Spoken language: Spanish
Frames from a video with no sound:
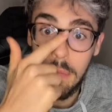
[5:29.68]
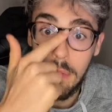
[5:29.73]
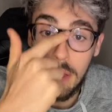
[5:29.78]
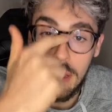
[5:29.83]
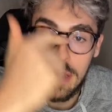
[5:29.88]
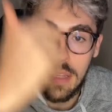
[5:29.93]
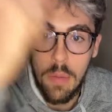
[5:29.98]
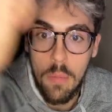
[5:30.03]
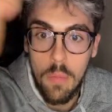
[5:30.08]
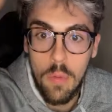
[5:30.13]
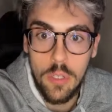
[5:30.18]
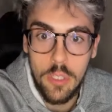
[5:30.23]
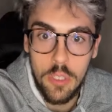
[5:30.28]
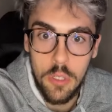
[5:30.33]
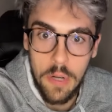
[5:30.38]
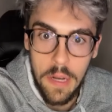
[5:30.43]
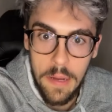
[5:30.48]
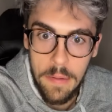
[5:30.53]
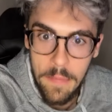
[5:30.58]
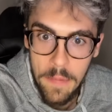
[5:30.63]
Que está muy
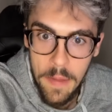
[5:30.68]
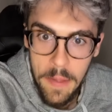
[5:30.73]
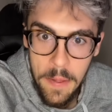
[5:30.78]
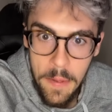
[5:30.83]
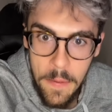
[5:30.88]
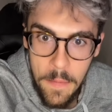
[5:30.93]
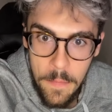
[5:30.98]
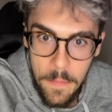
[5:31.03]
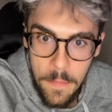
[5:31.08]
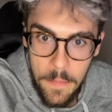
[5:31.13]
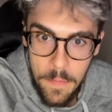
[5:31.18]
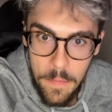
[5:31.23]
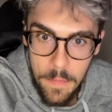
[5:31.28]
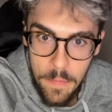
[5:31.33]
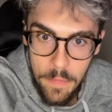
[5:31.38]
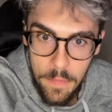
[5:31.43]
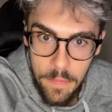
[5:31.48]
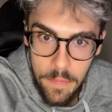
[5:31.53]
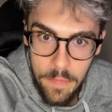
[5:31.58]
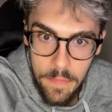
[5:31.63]
chula.
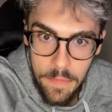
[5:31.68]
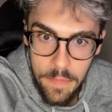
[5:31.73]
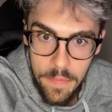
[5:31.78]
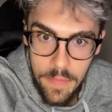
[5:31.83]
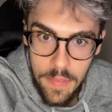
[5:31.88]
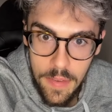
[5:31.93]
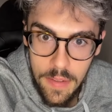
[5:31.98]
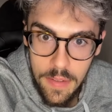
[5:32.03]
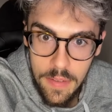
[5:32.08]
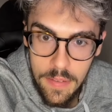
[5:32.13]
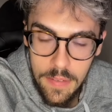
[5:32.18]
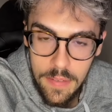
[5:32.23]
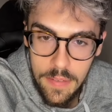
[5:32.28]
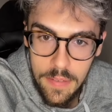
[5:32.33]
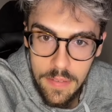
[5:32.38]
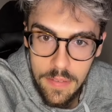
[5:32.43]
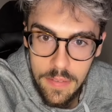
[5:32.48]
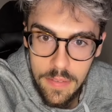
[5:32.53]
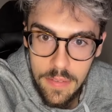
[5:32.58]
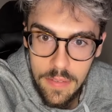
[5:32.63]
Mm,
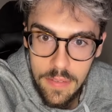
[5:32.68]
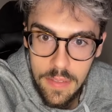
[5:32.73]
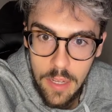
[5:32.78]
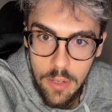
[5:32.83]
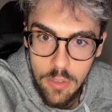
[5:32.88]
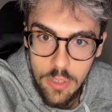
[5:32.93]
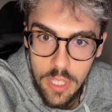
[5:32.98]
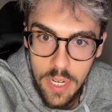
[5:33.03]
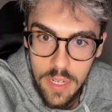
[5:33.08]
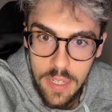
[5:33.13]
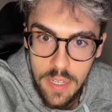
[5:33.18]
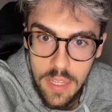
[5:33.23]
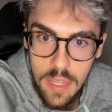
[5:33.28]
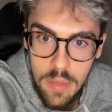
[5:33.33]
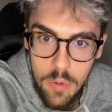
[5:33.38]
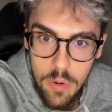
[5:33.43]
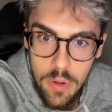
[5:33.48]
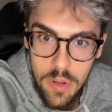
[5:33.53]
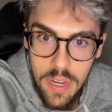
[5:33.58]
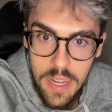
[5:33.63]
¿Te consideras
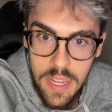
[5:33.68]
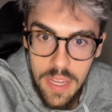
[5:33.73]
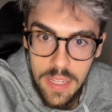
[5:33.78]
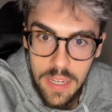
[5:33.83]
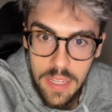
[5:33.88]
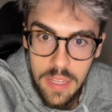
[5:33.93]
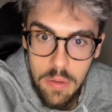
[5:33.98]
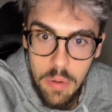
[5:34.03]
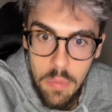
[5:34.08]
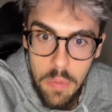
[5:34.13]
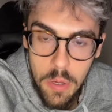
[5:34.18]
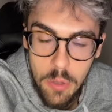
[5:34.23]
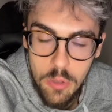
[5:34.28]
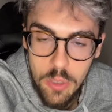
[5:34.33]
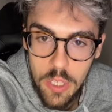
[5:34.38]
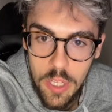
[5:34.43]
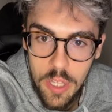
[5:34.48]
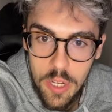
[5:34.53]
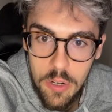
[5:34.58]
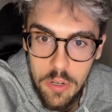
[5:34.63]
atractivo? Ni atractivo, me
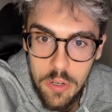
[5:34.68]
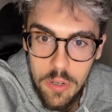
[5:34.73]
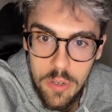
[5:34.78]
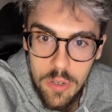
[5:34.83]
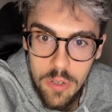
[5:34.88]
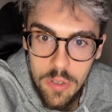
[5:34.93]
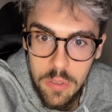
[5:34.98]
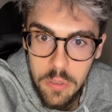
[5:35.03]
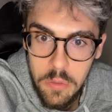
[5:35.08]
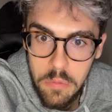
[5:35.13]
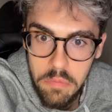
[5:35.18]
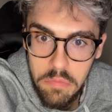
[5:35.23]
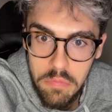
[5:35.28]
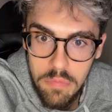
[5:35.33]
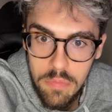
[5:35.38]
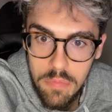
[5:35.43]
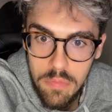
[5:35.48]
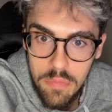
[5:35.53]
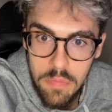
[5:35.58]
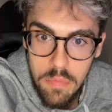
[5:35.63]
considero...
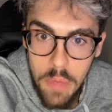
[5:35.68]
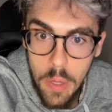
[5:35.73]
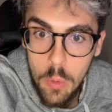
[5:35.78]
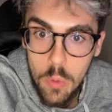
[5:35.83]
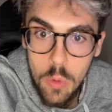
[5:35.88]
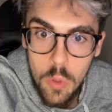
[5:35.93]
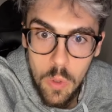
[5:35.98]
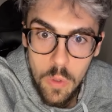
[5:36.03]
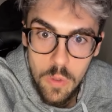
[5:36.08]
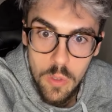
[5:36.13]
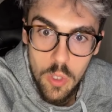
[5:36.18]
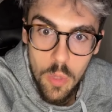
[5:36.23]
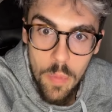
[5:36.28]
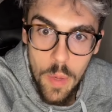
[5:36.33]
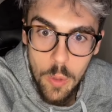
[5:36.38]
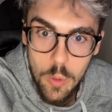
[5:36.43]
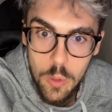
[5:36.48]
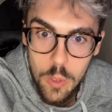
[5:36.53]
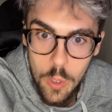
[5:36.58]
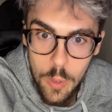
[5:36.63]
Me gusto, yo
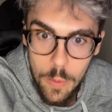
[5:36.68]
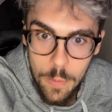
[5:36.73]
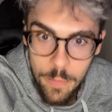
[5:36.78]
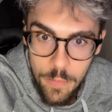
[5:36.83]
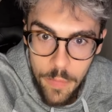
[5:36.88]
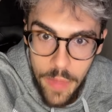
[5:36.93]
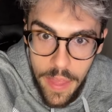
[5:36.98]
me gusto.